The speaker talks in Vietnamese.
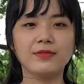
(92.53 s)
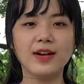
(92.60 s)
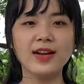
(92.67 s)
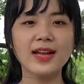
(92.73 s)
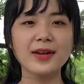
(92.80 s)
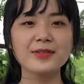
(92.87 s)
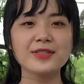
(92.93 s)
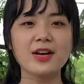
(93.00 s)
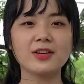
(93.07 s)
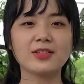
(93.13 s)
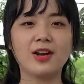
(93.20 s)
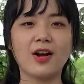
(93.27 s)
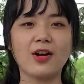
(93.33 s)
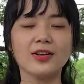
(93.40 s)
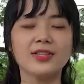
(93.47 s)
Với ao
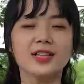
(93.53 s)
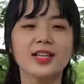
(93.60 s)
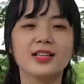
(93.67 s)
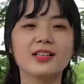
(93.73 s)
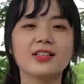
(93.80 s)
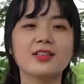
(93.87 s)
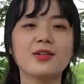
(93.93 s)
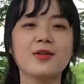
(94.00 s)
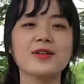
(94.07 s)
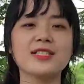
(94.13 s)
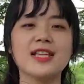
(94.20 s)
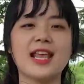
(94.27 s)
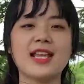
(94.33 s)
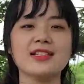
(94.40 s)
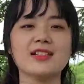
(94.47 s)
tròn nổi thì người
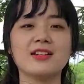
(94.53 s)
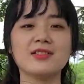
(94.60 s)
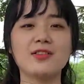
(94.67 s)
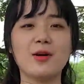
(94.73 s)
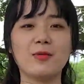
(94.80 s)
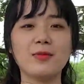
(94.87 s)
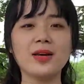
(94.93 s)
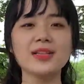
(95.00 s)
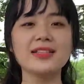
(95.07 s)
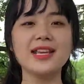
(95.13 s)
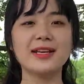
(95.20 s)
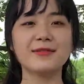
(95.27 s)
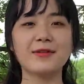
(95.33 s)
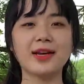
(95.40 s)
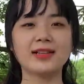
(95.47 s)
nuôi sẽ sử dụng ít
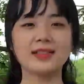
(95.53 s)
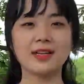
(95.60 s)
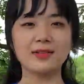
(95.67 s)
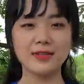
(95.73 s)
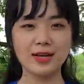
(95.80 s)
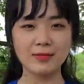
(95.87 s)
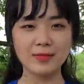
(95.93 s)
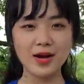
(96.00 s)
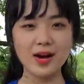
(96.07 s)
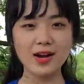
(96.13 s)
dàn quạt tạo dòng